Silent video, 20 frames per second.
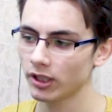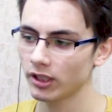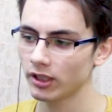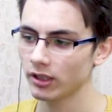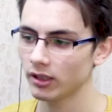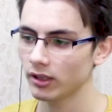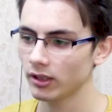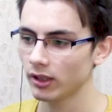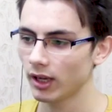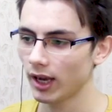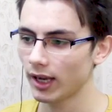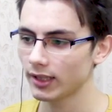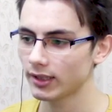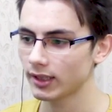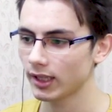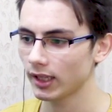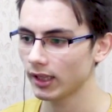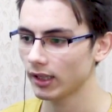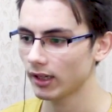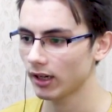Yeni
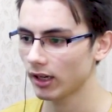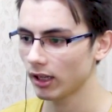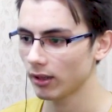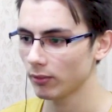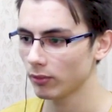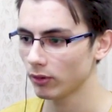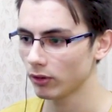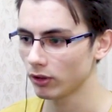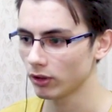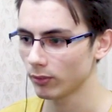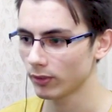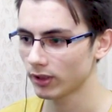askerler alabiliyoruz.